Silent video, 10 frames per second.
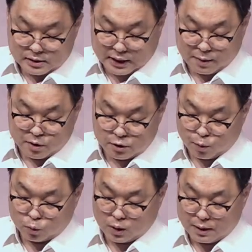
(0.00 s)
제가 먼저
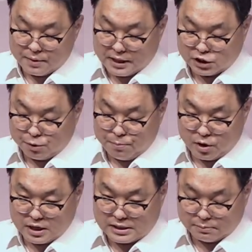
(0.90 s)
봉독합니다.
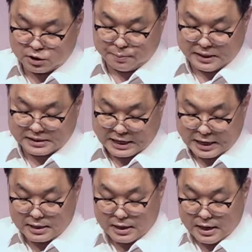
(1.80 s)
신명기
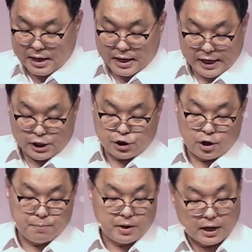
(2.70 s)
32장
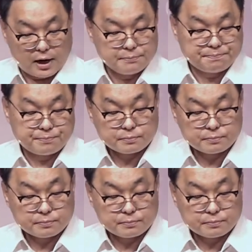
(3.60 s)
1절입니다.